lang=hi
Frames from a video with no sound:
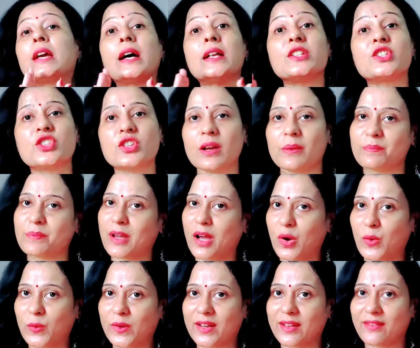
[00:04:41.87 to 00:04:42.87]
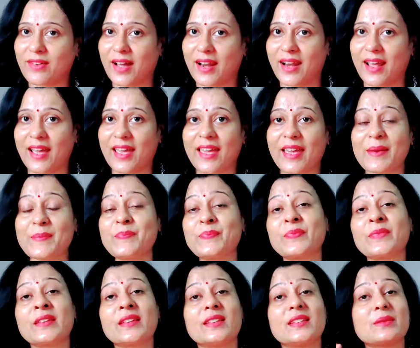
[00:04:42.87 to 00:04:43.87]
गजब का होने वाला है
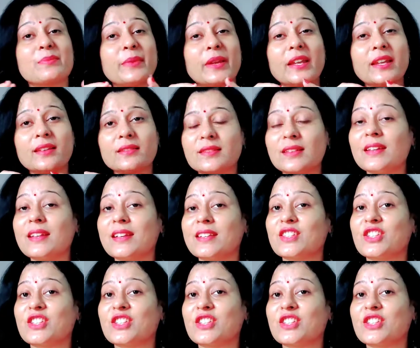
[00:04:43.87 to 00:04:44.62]
इसमें इतने